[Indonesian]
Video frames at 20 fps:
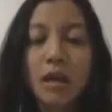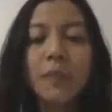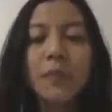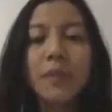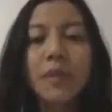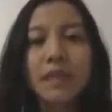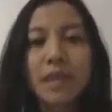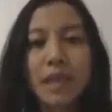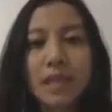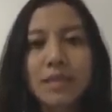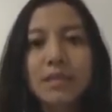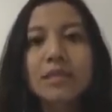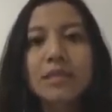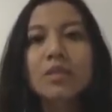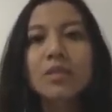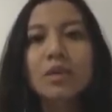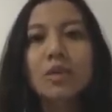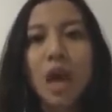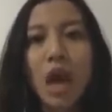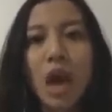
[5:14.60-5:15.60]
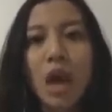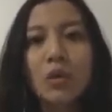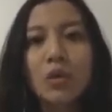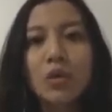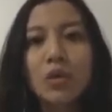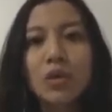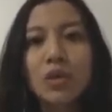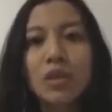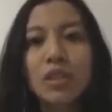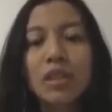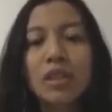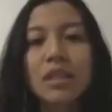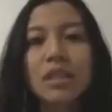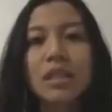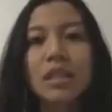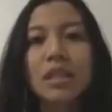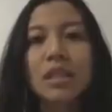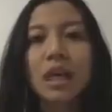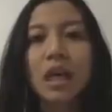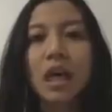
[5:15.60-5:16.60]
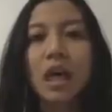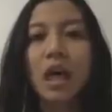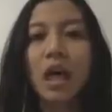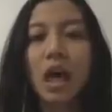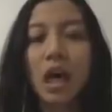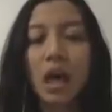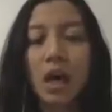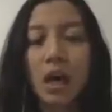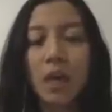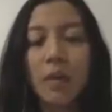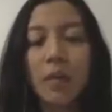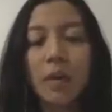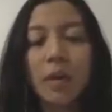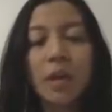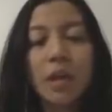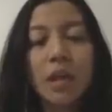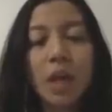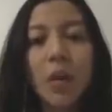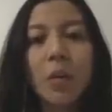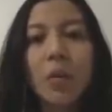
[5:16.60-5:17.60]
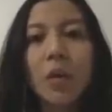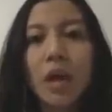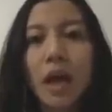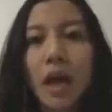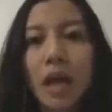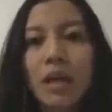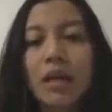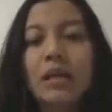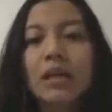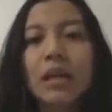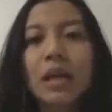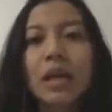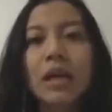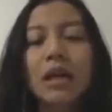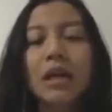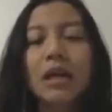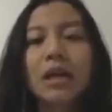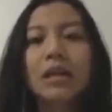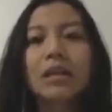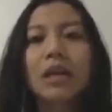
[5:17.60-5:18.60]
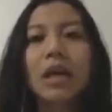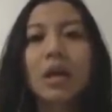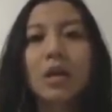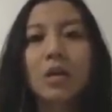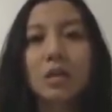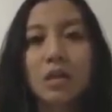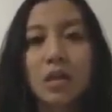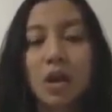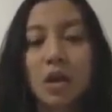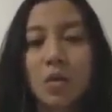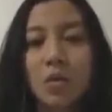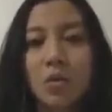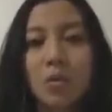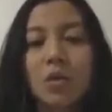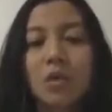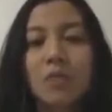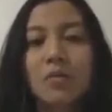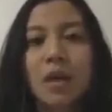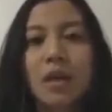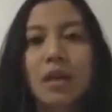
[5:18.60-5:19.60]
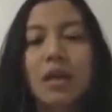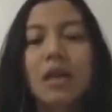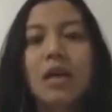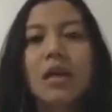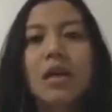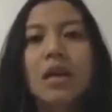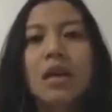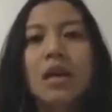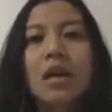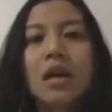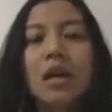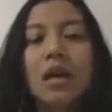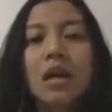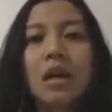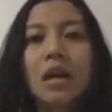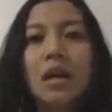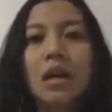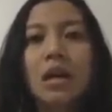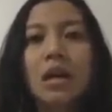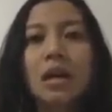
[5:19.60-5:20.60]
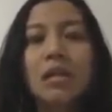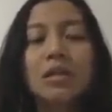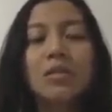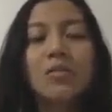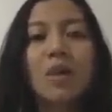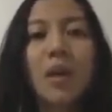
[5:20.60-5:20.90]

rapid test juga harus di apa dilakukan karena kita harus tahu di mana Eh,